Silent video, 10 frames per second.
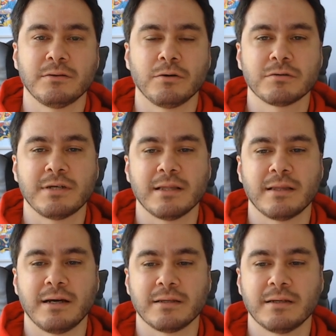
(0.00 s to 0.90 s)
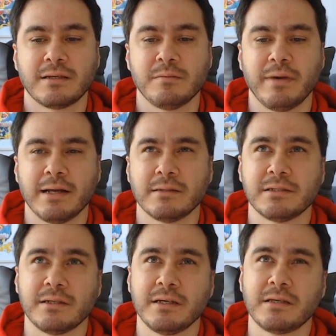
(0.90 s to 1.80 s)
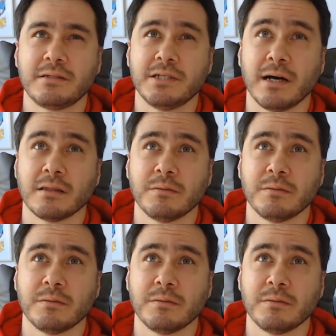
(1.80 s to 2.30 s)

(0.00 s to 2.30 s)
90'larda ki ben işte ilk canlı